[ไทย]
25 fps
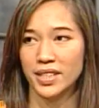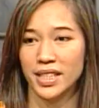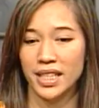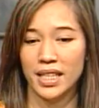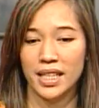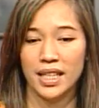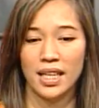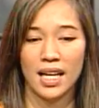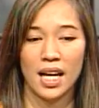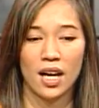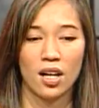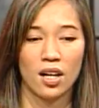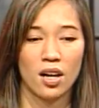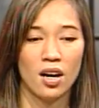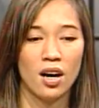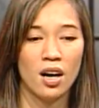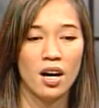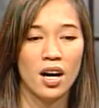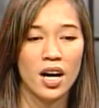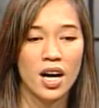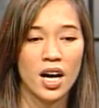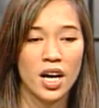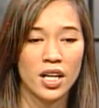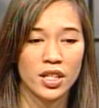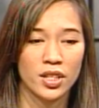ดี แล้วก็
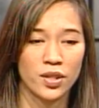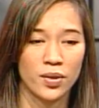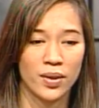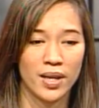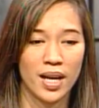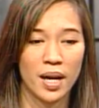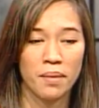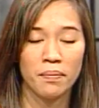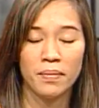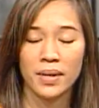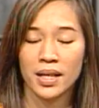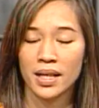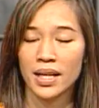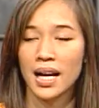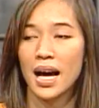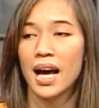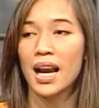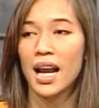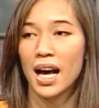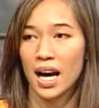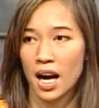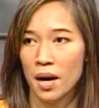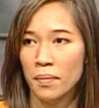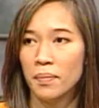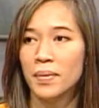ช่วยทั้งเบื้องหน้า
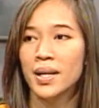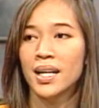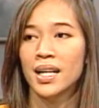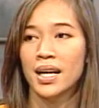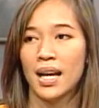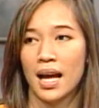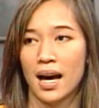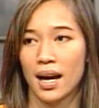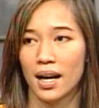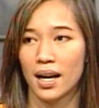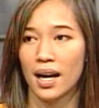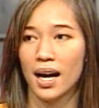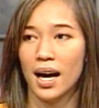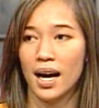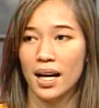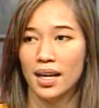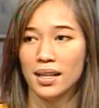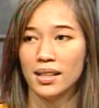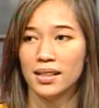แล้วก็เบื้องหลังค่ะ